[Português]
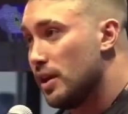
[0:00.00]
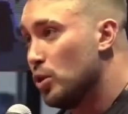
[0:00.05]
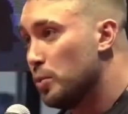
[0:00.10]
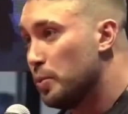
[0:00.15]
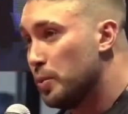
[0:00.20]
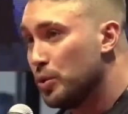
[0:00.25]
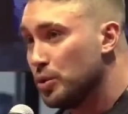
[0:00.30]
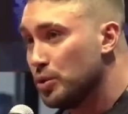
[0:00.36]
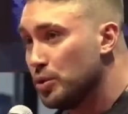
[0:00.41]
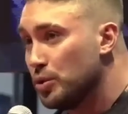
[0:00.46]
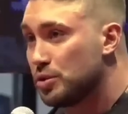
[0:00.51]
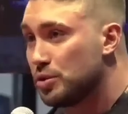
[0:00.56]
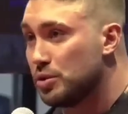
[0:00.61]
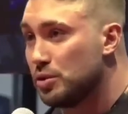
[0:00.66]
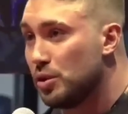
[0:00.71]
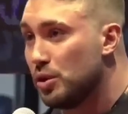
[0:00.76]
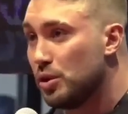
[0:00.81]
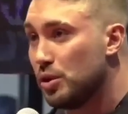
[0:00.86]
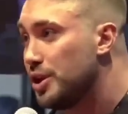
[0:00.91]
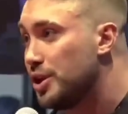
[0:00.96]
eu
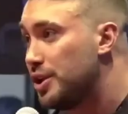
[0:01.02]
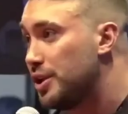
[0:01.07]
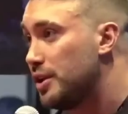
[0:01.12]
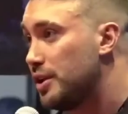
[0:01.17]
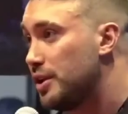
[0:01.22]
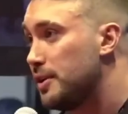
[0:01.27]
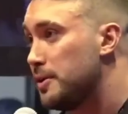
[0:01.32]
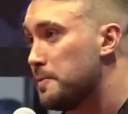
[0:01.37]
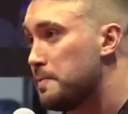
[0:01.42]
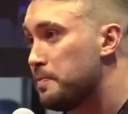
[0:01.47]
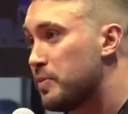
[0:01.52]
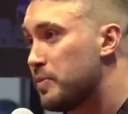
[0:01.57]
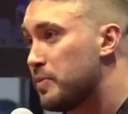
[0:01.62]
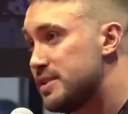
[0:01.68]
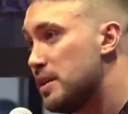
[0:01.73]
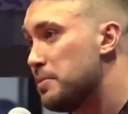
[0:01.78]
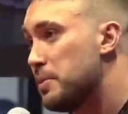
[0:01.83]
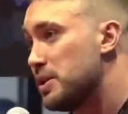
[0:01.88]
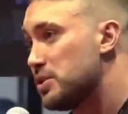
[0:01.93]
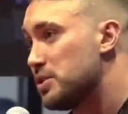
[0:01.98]
busco hoje
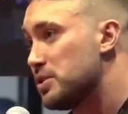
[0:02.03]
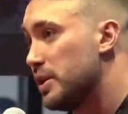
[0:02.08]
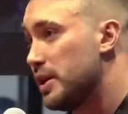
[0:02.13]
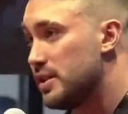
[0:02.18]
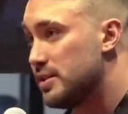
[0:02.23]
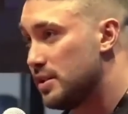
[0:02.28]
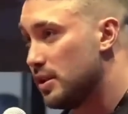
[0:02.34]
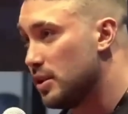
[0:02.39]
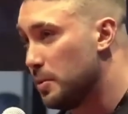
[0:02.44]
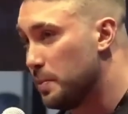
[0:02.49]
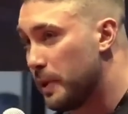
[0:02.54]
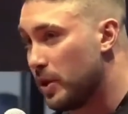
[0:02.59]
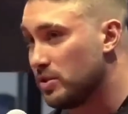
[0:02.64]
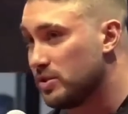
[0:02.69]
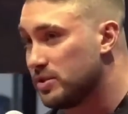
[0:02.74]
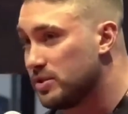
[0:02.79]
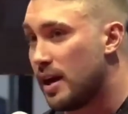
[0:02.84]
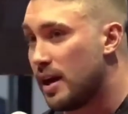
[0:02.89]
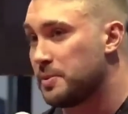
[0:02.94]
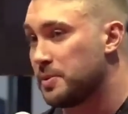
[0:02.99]
ser mais conhecido
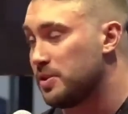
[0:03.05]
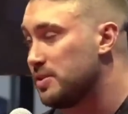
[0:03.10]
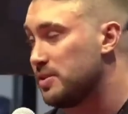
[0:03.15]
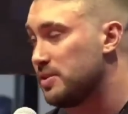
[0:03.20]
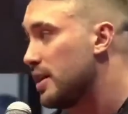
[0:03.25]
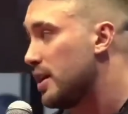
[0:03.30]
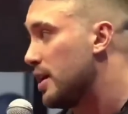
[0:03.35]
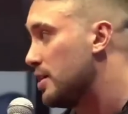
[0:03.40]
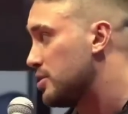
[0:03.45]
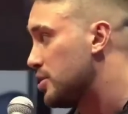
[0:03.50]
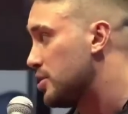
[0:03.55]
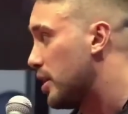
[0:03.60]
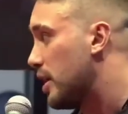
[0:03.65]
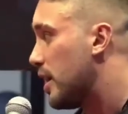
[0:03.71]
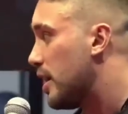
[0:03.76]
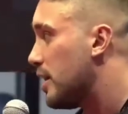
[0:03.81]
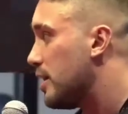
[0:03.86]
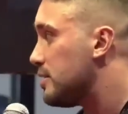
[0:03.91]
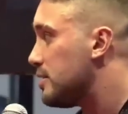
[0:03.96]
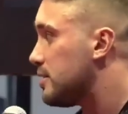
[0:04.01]
pelos hábitos
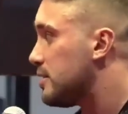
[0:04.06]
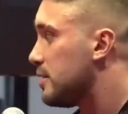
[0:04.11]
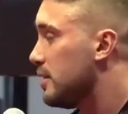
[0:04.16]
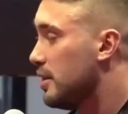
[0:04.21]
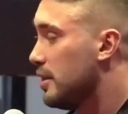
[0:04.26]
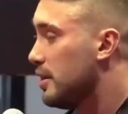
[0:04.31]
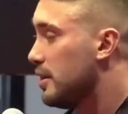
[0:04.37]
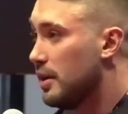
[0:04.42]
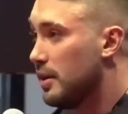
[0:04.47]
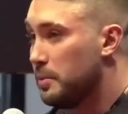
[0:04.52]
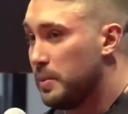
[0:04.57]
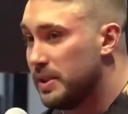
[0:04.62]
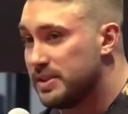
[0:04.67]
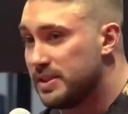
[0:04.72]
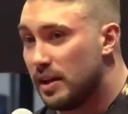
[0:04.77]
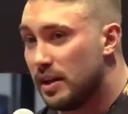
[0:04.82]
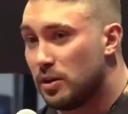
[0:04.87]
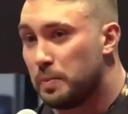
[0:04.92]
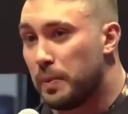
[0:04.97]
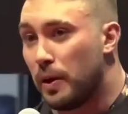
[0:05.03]
internacionais,
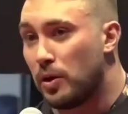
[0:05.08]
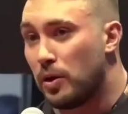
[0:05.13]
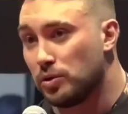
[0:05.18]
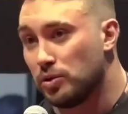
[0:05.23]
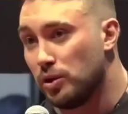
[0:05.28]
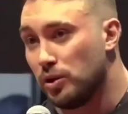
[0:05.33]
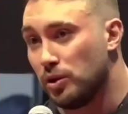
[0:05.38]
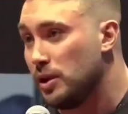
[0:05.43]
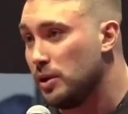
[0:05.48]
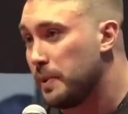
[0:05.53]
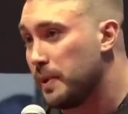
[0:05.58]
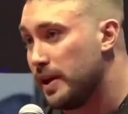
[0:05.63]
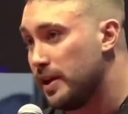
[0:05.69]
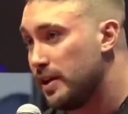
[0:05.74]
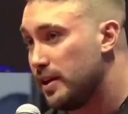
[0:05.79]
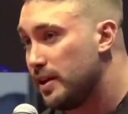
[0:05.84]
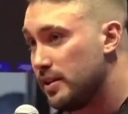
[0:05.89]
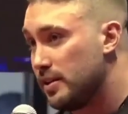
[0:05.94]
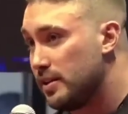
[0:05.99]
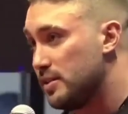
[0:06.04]
pisar no palco do Olímpia,
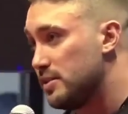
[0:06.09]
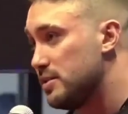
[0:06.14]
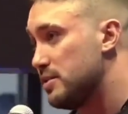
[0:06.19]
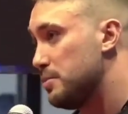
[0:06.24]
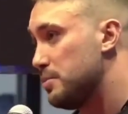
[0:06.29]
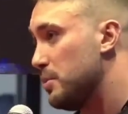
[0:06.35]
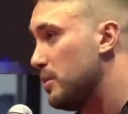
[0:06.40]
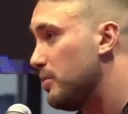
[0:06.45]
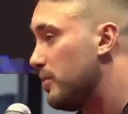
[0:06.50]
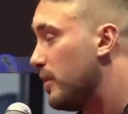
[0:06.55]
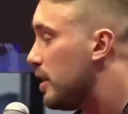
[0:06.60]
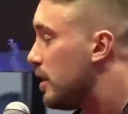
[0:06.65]
eles me